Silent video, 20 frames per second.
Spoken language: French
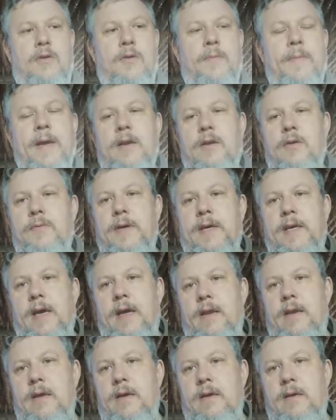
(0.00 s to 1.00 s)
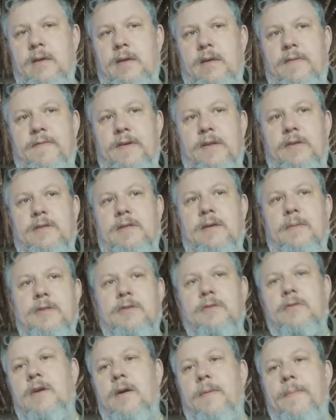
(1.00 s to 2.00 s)
Le mec, le week-end, il va dans sa
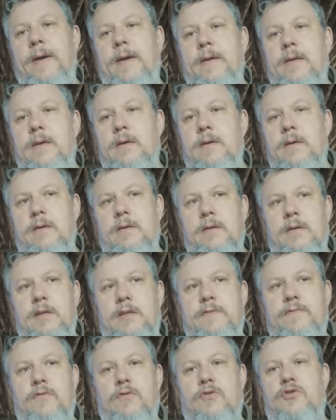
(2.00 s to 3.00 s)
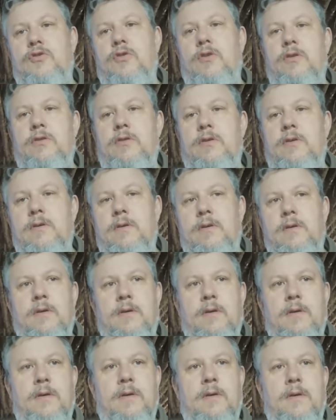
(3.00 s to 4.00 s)
maison de campagne, il se fout en short,
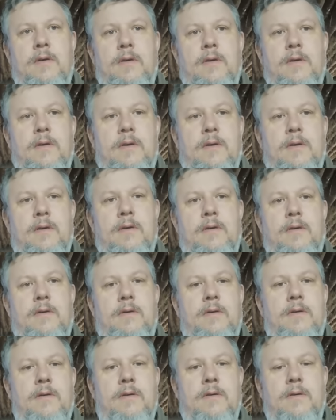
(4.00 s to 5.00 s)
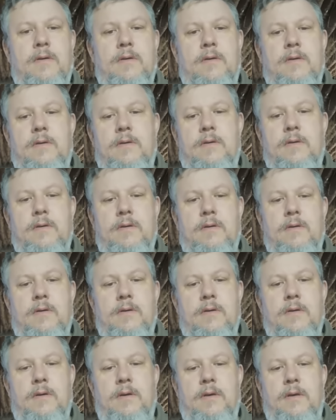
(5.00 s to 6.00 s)
euh,
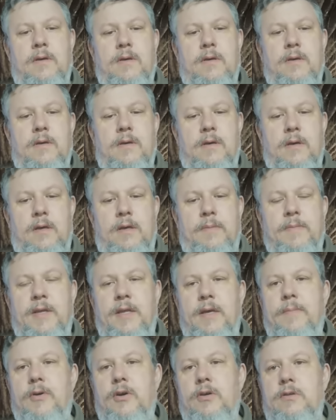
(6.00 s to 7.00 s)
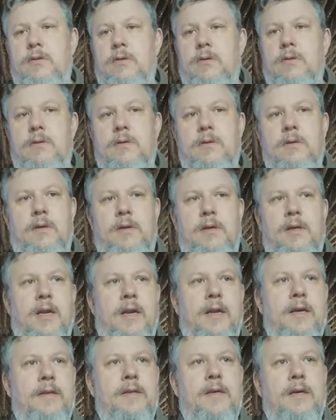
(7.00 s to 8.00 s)
il met des bottes,
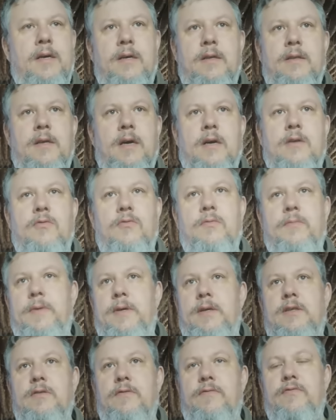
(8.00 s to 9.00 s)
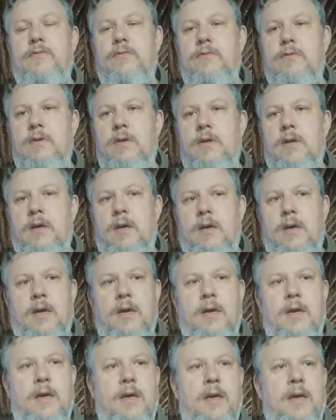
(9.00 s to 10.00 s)
il a l'air d'un con, mais il s'en fout,
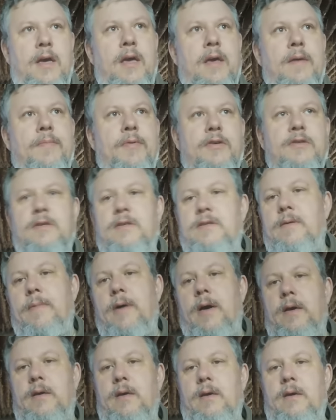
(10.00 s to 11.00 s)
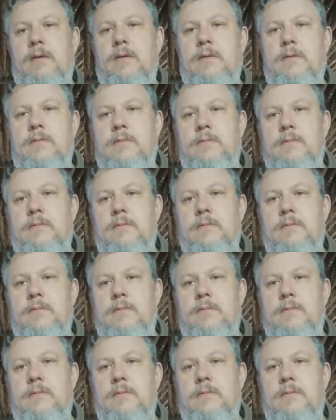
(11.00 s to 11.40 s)
et il bosse dans sa baraque.